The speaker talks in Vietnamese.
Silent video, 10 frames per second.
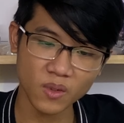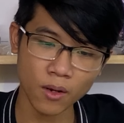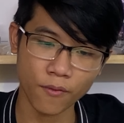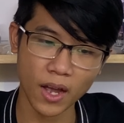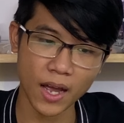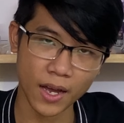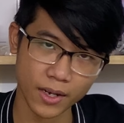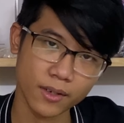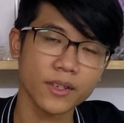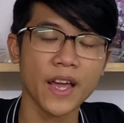và
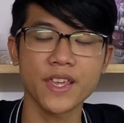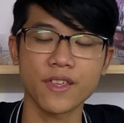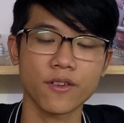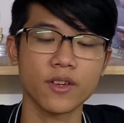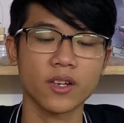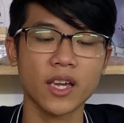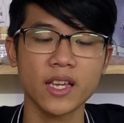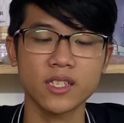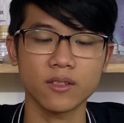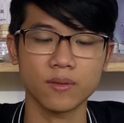đại diện cho những cái
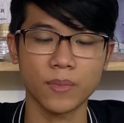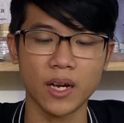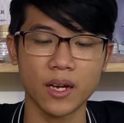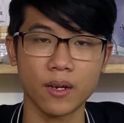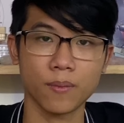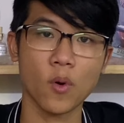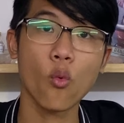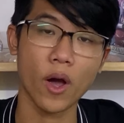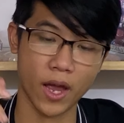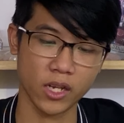sự mà mối
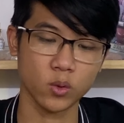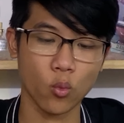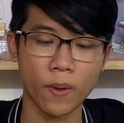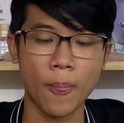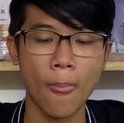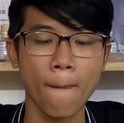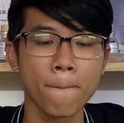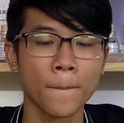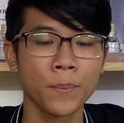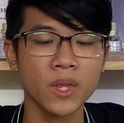quan hệ xung quanh.
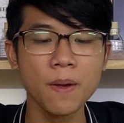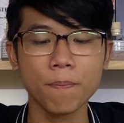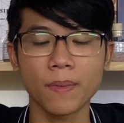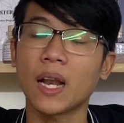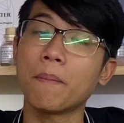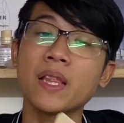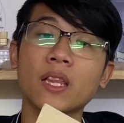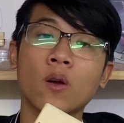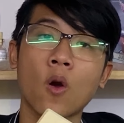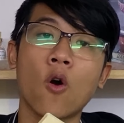Tiếp là
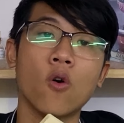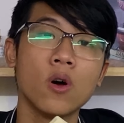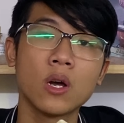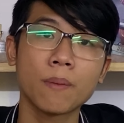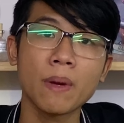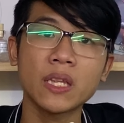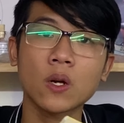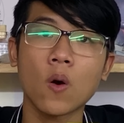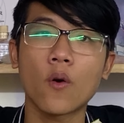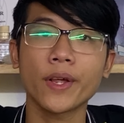Pentacle.
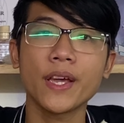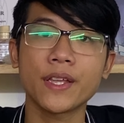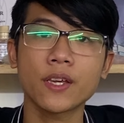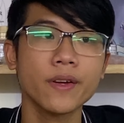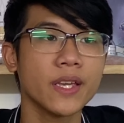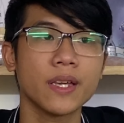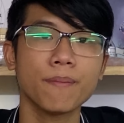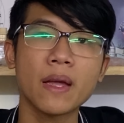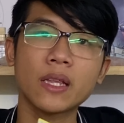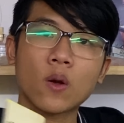Pentacle thể hiện cho cái gì?
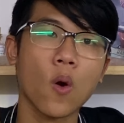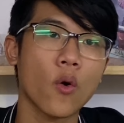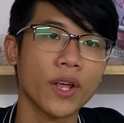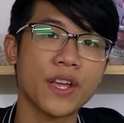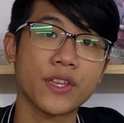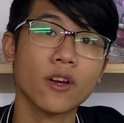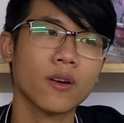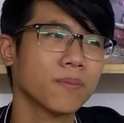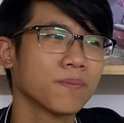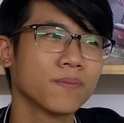Pentacle thể hiện
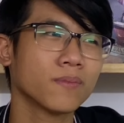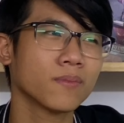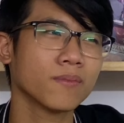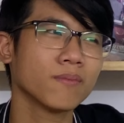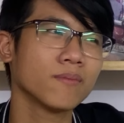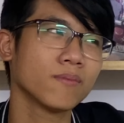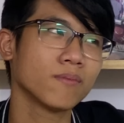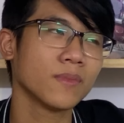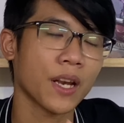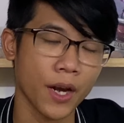cho
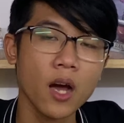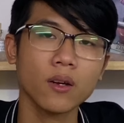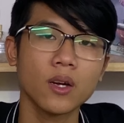đất.